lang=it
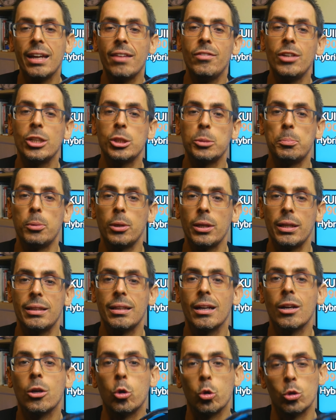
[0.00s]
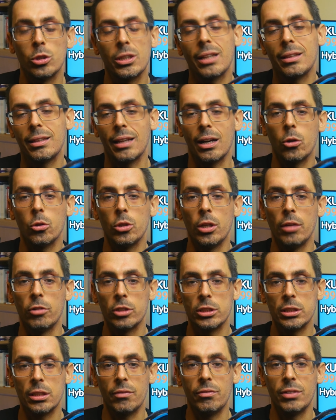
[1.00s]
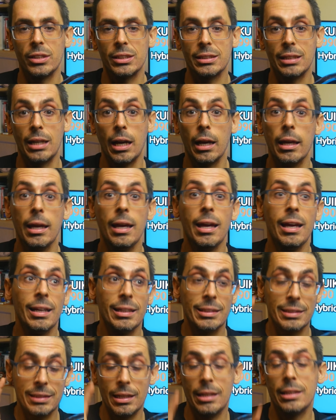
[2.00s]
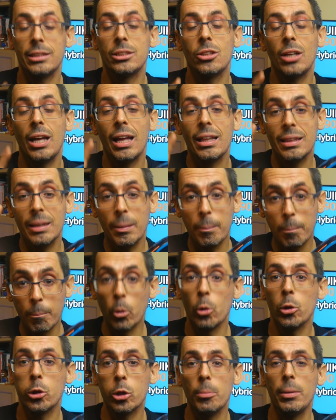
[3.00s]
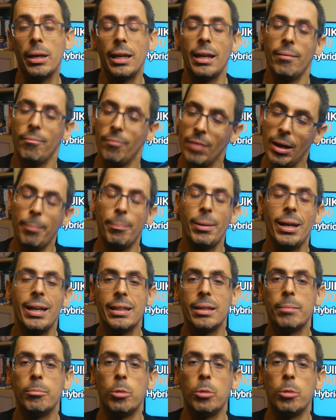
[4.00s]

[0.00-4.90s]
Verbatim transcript: che vi esporrete al contrattacco dei vostri avversari. Selezionate molto bene le palle da